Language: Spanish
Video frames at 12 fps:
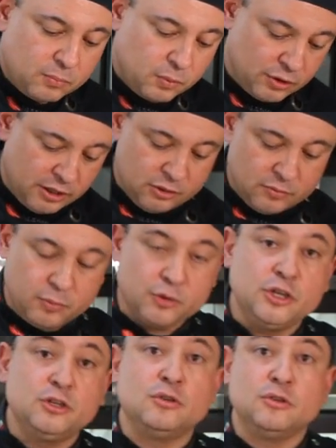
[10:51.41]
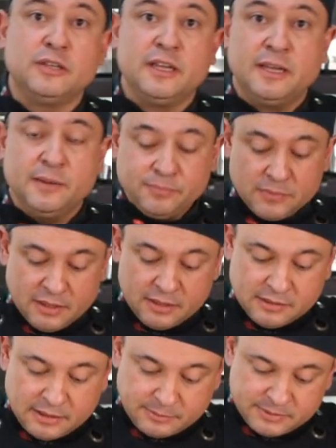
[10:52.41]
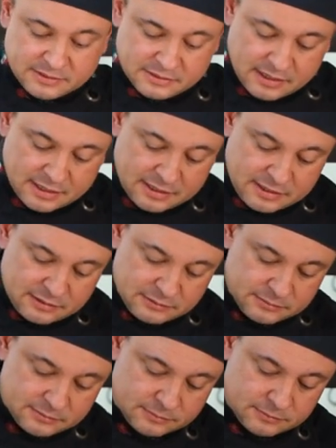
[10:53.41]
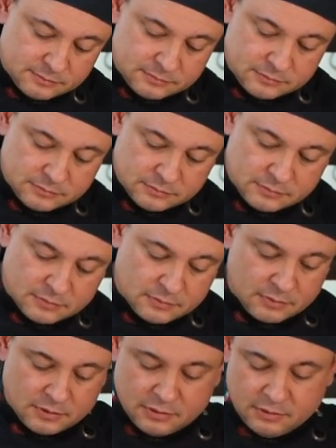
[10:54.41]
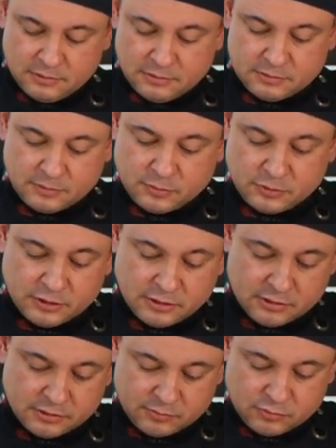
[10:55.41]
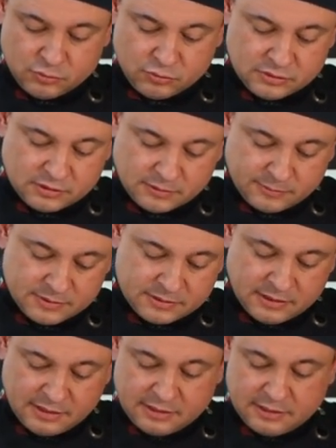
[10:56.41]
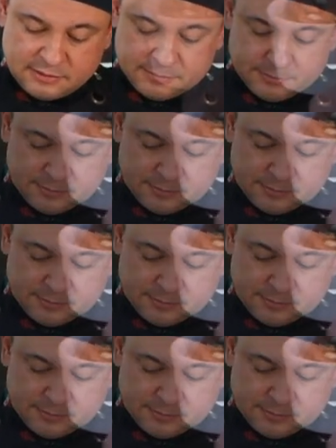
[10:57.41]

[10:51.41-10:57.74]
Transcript: Ponerle un poquito de la biznaga. Vamos a ponerle dulce de biznaga.